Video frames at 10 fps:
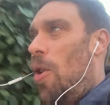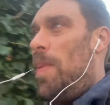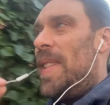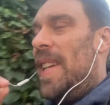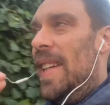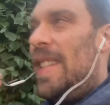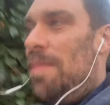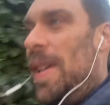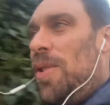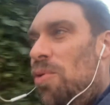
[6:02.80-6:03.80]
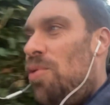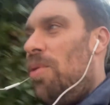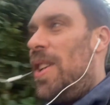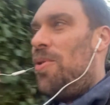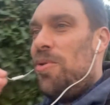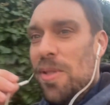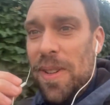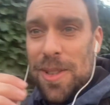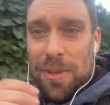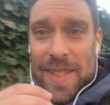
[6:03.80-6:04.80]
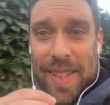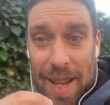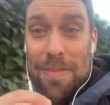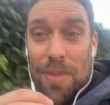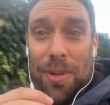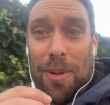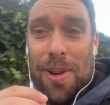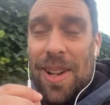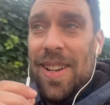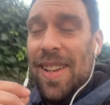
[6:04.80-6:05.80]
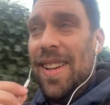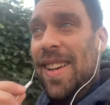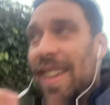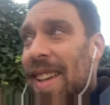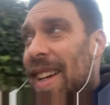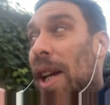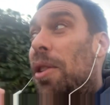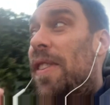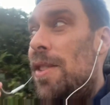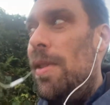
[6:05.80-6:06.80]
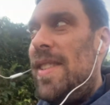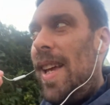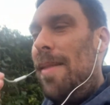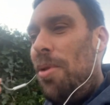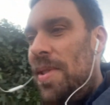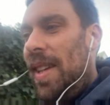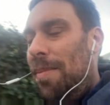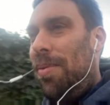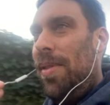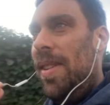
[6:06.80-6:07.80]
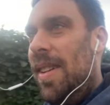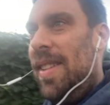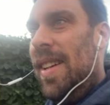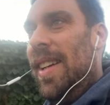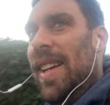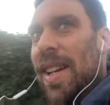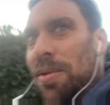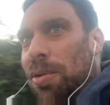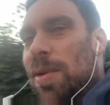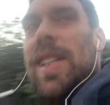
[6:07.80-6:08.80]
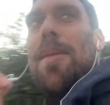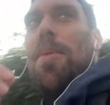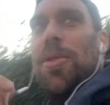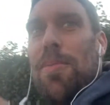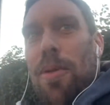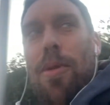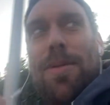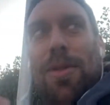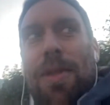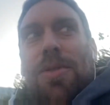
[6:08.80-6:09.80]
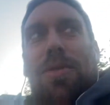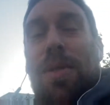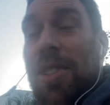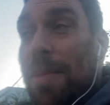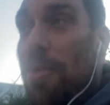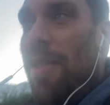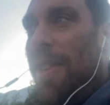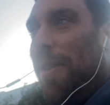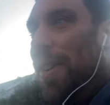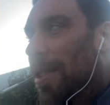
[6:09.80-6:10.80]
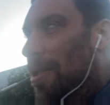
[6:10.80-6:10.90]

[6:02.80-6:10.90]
parce qu'il explique toujours les choses de façon extrêmement drôle et de façon extrêmement simple tout ce qui est important pour moi, parce que moi je suis, j'ai beau avoir fait une